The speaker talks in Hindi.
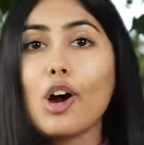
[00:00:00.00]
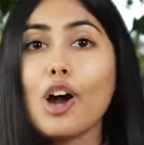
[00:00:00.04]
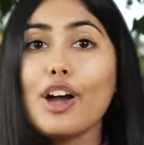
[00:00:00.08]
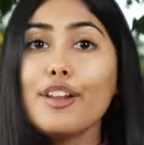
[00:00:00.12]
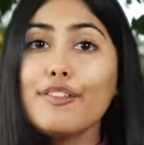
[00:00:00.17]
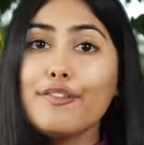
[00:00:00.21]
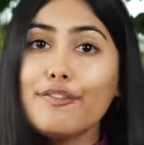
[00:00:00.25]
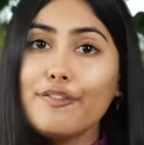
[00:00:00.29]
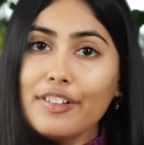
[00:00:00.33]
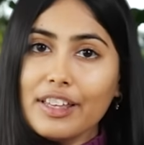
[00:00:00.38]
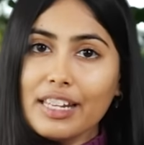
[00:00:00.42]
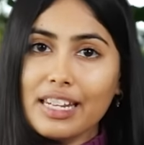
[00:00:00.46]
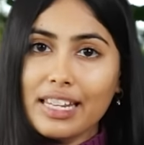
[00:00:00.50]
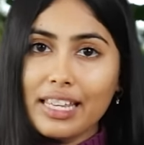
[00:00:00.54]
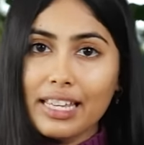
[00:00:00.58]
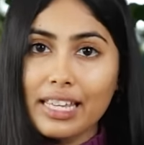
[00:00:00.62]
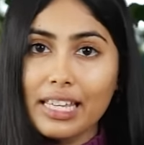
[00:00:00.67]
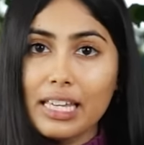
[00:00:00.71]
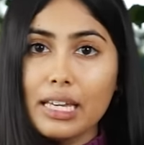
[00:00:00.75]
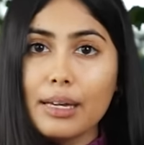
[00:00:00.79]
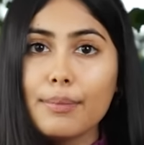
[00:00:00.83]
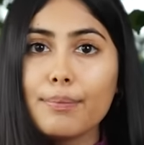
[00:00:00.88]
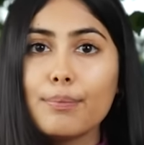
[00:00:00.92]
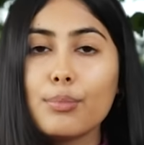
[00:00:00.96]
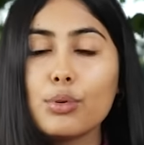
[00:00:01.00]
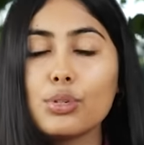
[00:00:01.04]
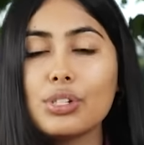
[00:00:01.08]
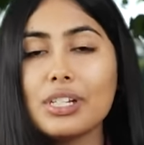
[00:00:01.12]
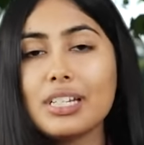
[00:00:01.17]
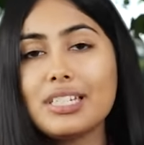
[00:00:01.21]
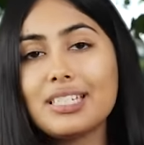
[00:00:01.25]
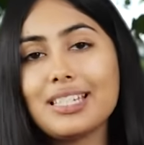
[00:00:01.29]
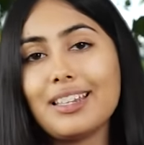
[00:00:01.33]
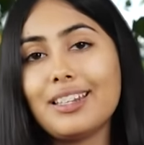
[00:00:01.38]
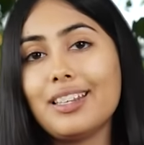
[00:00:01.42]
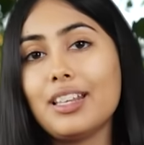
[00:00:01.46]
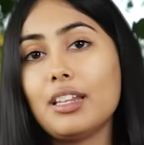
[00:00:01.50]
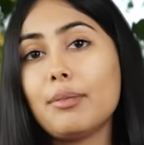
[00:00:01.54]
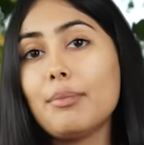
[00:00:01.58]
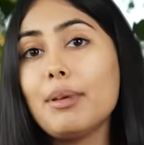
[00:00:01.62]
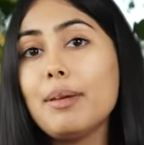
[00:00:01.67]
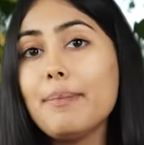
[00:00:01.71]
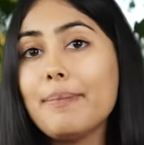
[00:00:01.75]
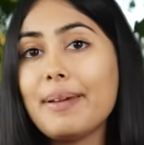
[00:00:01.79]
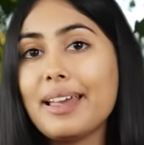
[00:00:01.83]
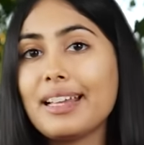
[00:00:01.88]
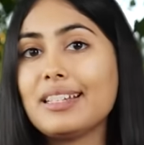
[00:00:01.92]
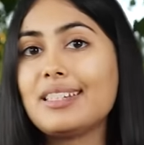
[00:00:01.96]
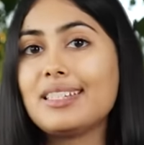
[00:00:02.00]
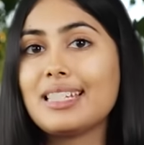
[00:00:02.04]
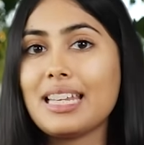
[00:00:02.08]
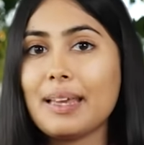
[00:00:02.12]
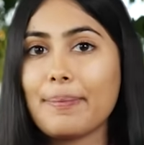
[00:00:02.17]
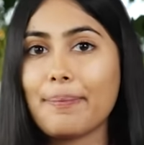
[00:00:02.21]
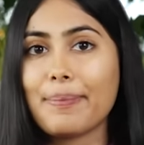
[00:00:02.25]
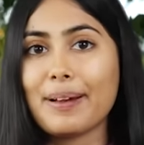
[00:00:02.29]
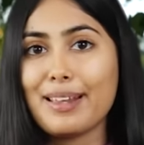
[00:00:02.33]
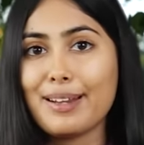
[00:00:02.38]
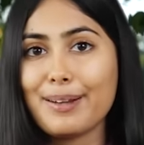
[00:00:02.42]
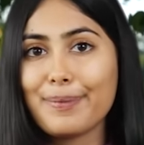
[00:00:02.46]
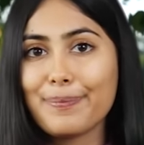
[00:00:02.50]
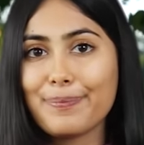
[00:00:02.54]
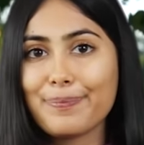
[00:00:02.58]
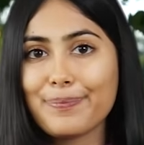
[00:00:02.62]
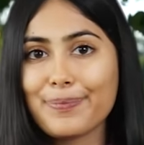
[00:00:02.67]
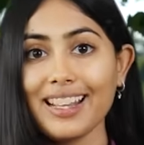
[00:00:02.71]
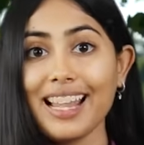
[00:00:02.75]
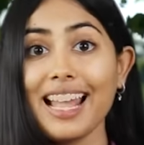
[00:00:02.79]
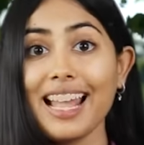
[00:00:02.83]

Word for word: और फिर ही पूरे शरीर में भेजने पर